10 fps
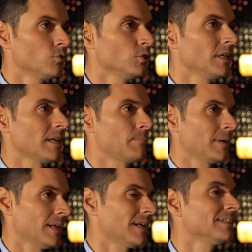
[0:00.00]
vuol dire
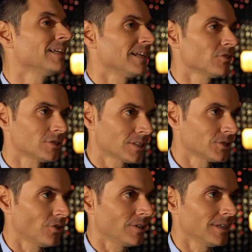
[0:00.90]
parlare della nostra
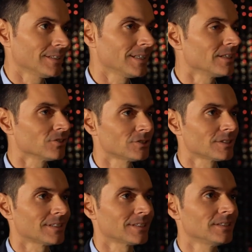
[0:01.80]
storia, delle nostre
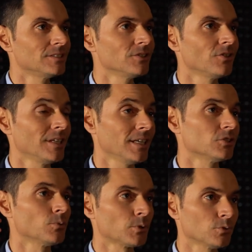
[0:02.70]
tradizioni e
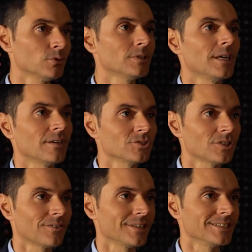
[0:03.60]
soprattutto della
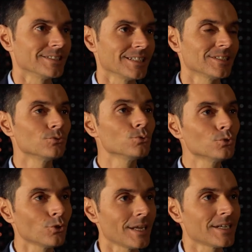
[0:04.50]
nostra origine.
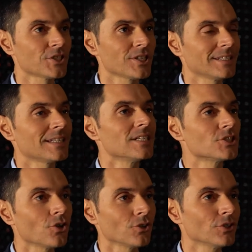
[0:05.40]
Tutto nasce dal
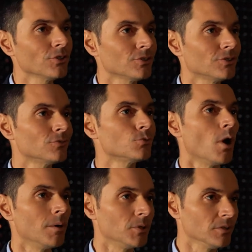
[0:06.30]
sogno di un
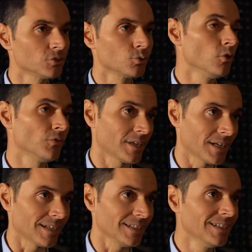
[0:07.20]
uomo, Giulio
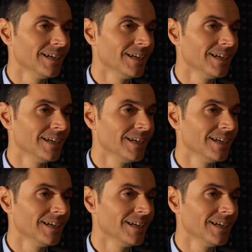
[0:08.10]
Ferrari,